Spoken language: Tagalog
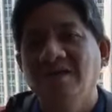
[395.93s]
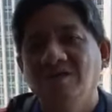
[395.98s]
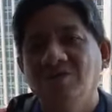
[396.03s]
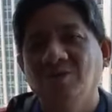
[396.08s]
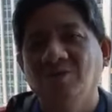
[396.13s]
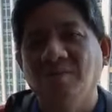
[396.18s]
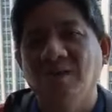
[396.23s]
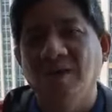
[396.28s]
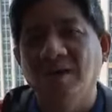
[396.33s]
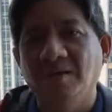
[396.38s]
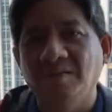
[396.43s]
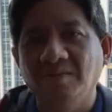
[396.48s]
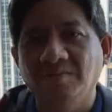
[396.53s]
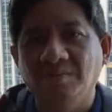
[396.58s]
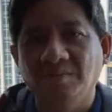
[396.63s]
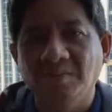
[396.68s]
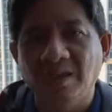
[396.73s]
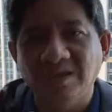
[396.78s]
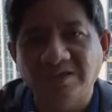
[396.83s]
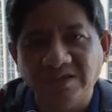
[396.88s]
yung mga
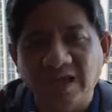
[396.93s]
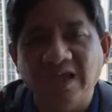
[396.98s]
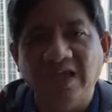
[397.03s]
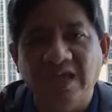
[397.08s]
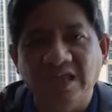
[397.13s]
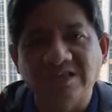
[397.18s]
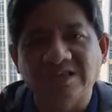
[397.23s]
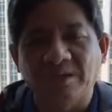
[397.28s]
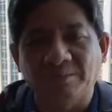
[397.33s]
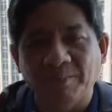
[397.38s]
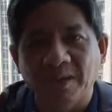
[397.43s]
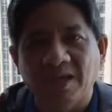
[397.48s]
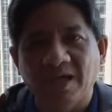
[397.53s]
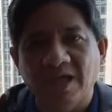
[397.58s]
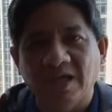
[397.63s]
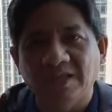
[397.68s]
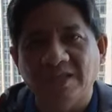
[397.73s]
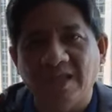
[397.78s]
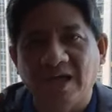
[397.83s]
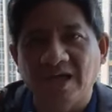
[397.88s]
may sakit
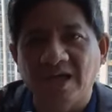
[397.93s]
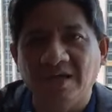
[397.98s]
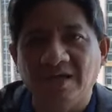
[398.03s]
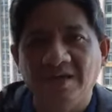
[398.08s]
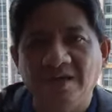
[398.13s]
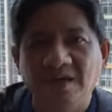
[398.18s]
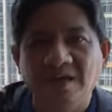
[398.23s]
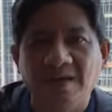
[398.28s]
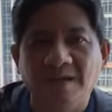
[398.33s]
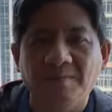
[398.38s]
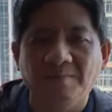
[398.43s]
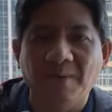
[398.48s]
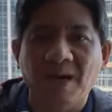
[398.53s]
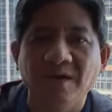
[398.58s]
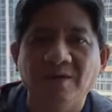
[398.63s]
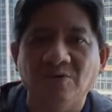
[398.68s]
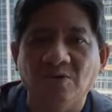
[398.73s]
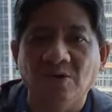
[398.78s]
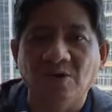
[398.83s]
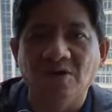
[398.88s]
sapagkat ang uh, ah,
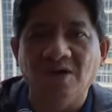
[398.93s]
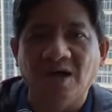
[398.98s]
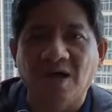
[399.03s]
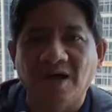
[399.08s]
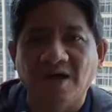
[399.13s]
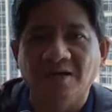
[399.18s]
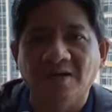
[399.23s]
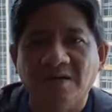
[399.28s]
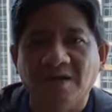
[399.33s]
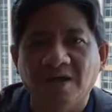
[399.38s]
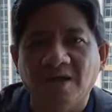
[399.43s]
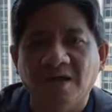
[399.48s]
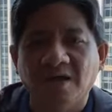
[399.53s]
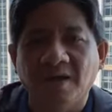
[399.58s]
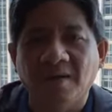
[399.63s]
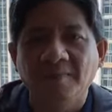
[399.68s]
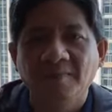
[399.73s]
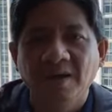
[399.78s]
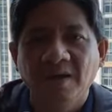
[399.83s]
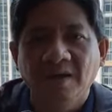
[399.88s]
PAGCOR ang
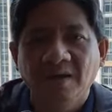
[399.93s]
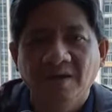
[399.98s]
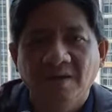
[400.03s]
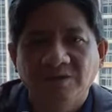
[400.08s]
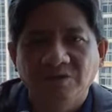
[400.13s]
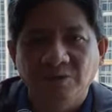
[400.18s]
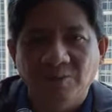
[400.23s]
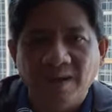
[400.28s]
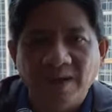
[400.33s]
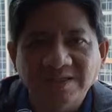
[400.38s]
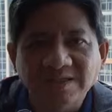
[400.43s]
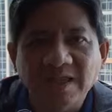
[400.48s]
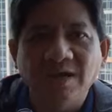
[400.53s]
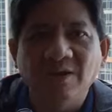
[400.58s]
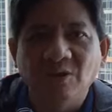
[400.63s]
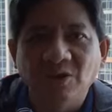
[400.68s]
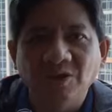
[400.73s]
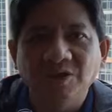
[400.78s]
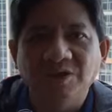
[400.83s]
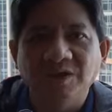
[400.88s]
uh,
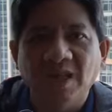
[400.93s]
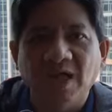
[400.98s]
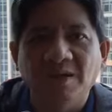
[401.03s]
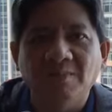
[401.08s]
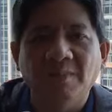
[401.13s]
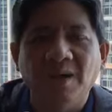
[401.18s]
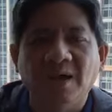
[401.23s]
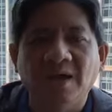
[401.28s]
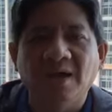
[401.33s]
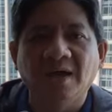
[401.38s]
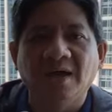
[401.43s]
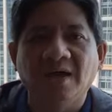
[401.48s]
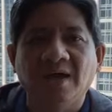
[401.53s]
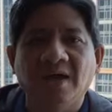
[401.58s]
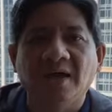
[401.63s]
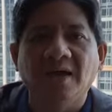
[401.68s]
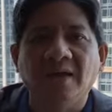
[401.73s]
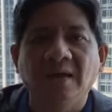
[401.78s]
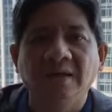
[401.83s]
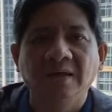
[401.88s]
sumasagot ng mga
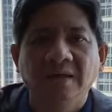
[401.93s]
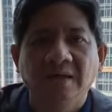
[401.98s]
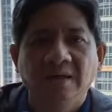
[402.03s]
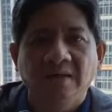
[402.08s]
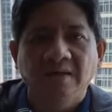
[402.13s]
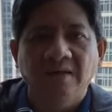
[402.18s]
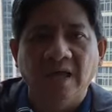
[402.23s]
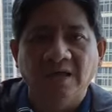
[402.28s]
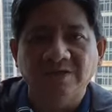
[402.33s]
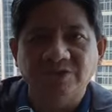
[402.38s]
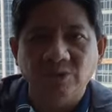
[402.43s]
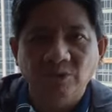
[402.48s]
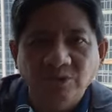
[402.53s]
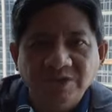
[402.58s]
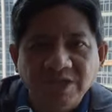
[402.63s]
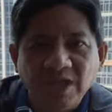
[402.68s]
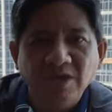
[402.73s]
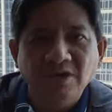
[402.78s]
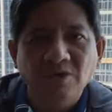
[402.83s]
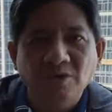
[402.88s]

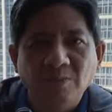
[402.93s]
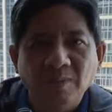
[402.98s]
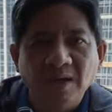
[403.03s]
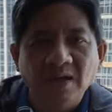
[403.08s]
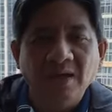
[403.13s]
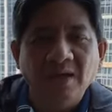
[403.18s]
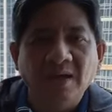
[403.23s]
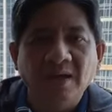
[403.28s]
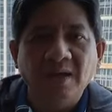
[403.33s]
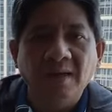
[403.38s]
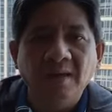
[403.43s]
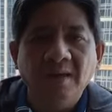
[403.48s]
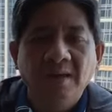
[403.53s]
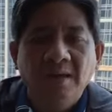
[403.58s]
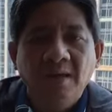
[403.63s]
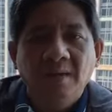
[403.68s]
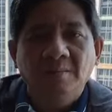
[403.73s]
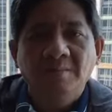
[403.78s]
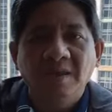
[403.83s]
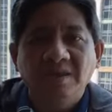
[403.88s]
gastusin ng mga
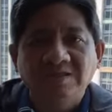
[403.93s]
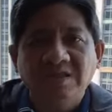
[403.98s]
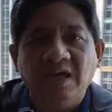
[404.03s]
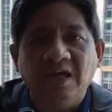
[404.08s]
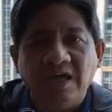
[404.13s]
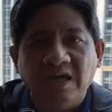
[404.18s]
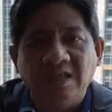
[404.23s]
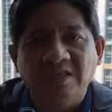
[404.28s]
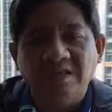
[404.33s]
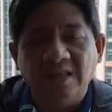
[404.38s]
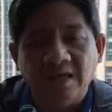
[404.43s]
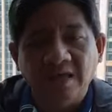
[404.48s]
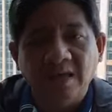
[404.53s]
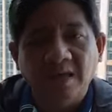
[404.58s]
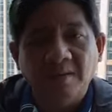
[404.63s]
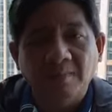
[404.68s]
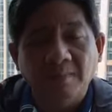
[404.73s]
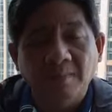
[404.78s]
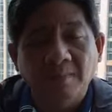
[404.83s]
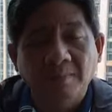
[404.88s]
may sakit
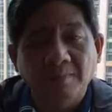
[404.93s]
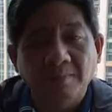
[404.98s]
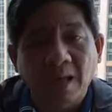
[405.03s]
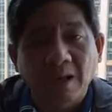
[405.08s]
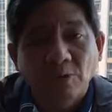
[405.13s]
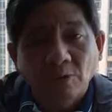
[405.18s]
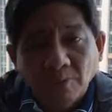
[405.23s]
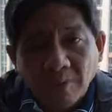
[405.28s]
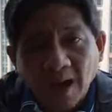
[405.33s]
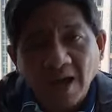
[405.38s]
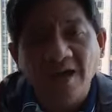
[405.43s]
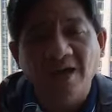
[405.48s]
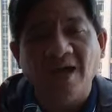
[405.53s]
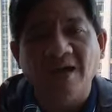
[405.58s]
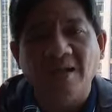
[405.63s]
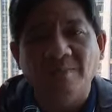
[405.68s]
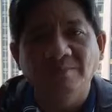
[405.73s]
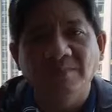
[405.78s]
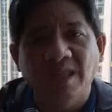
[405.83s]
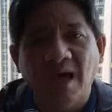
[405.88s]
na um, malubhang
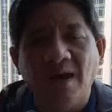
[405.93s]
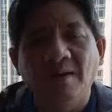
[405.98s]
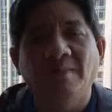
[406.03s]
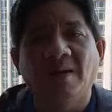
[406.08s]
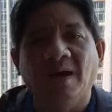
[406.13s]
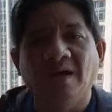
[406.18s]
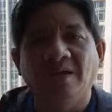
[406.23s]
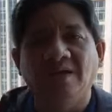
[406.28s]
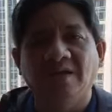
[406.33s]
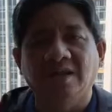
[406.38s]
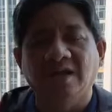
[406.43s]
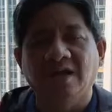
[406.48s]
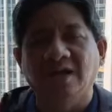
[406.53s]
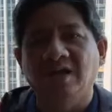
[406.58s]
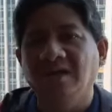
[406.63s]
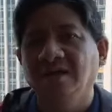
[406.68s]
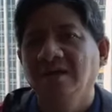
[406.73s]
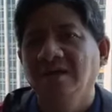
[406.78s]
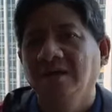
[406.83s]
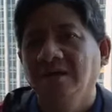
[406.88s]
karamdaman
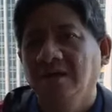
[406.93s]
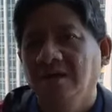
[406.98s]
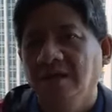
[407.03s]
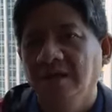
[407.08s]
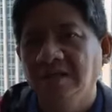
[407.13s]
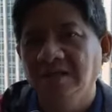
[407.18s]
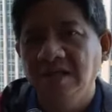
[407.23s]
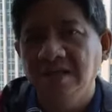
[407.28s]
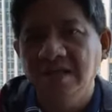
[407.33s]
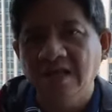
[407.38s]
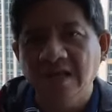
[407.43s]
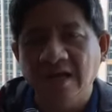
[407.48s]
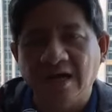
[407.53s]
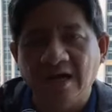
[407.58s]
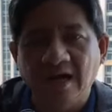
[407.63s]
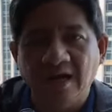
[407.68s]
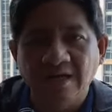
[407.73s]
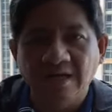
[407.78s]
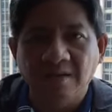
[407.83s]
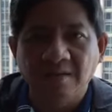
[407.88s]
na uh, hindi nila
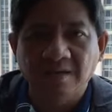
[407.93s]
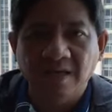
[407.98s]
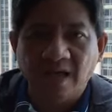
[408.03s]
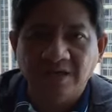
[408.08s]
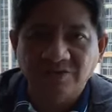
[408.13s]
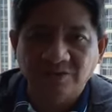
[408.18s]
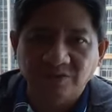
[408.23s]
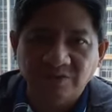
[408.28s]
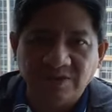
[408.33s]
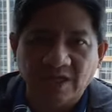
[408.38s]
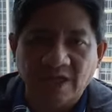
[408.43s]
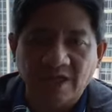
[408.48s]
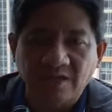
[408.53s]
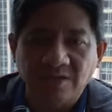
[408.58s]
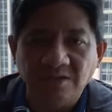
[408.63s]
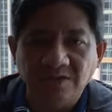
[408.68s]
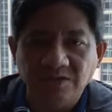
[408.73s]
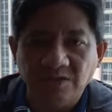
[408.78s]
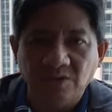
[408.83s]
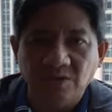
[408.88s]
kayang
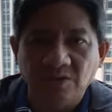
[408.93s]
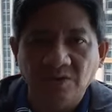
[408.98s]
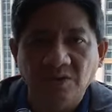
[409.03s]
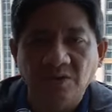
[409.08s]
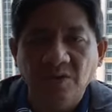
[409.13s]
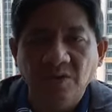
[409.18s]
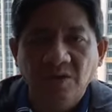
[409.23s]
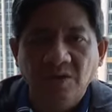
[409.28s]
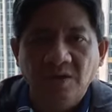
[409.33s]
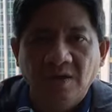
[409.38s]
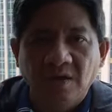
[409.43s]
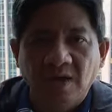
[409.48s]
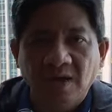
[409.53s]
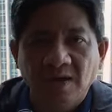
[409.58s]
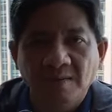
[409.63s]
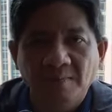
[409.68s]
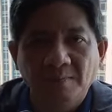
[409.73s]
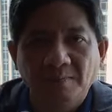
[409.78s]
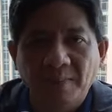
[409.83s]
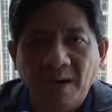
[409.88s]
gastusan. So,
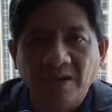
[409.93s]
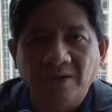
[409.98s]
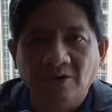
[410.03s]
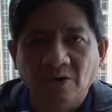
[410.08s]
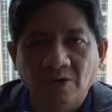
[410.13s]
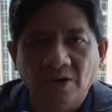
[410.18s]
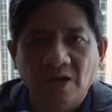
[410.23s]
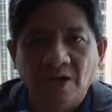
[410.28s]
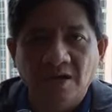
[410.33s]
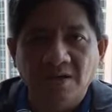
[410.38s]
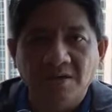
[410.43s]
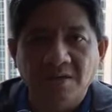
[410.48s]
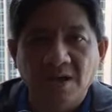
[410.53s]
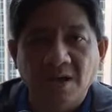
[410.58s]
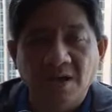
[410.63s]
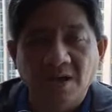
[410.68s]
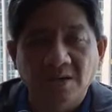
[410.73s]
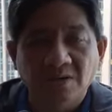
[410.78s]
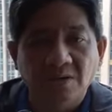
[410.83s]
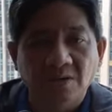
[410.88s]
ang PAGCOR ang
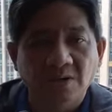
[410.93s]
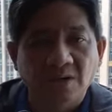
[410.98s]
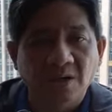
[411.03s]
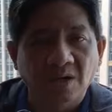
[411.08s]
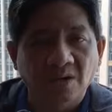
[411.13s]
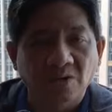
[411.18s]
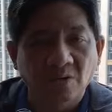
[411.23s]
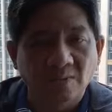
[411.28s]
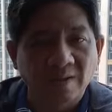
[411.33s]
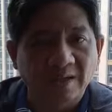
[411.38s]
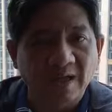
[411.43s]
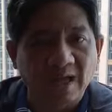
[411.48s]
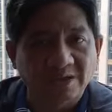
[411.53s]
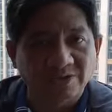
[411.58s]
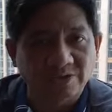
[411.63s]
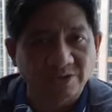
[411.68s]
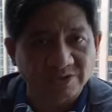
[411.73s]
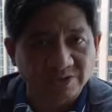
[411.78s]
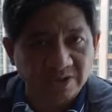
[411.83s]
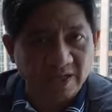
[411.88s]
uh, uh,
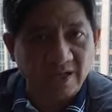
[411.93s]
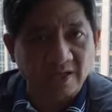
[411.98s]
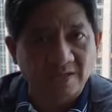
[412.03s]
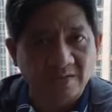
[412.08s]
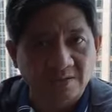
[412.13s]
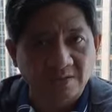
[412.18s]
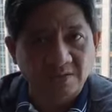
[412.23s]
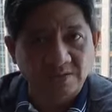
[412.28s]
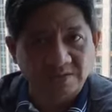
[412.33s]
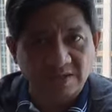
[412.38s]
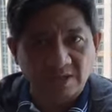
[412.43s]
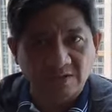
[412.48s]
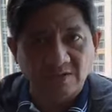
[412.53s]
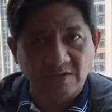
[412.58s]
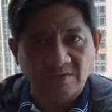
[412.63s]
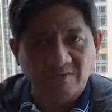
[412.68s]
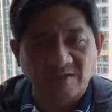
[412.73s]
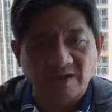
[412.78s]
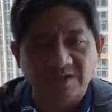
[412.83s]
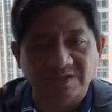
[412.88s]
gumagastos diyan sa
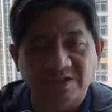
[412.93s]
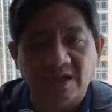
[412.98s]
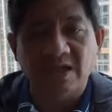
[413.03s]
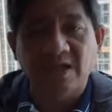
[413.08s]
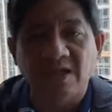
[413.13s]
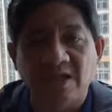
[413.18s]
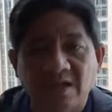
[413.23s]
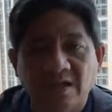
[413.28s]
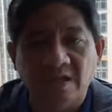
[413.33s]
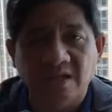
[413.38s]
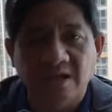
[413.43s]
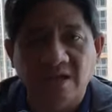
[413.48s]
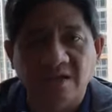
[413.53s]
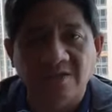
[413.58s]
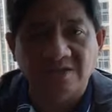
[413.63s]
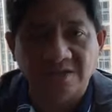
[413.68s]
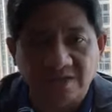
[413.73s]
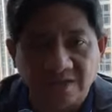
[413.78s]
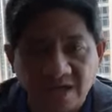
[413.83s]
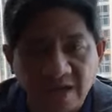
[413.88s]
universal
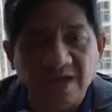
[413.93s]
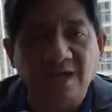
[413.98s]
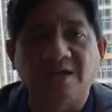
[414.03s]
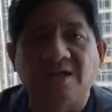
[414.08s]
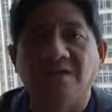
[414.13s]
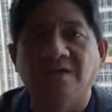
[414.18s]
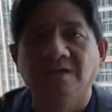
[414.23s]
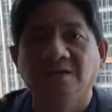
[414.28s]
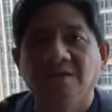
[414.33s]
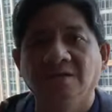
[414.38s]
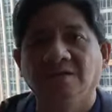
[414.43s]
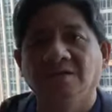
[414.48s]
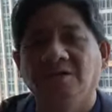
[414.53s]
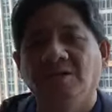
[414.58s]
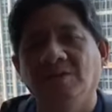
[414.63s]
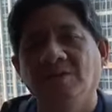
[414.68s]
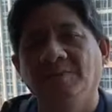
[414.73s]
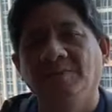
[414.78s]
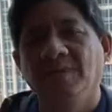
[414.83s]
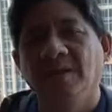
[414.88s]
health care,
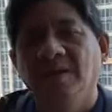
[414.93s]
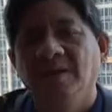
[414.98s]
no?